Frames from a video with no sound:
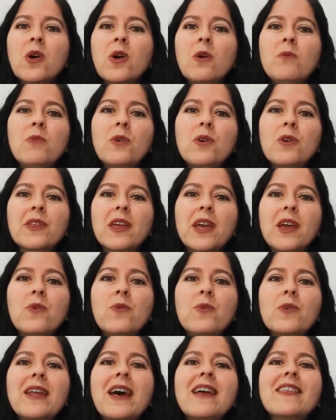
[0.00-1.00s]
como de
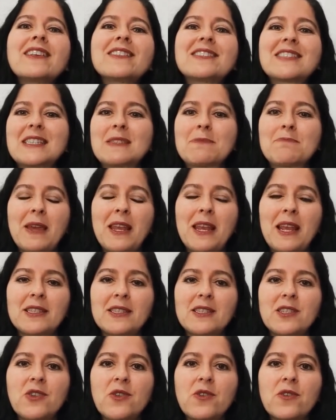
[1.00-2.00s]
una
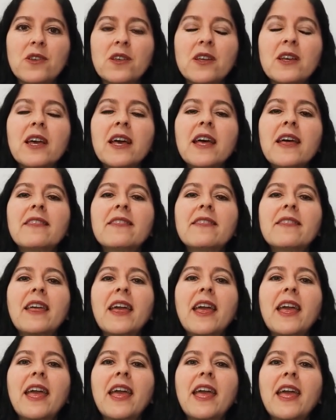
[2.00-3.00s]
desesperación,
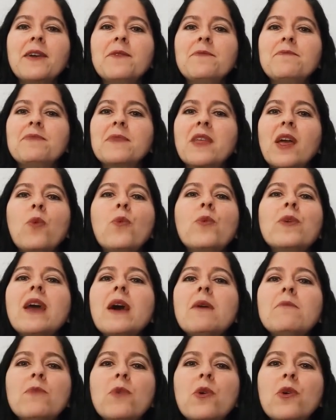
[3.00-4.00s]
de, un
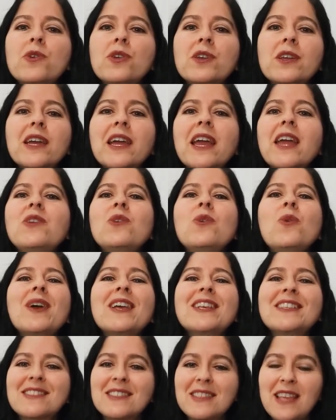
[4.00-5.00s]
amor que no
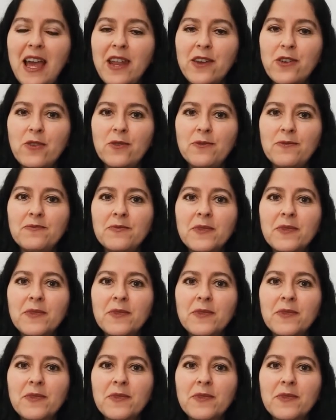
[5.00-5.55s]
es sano.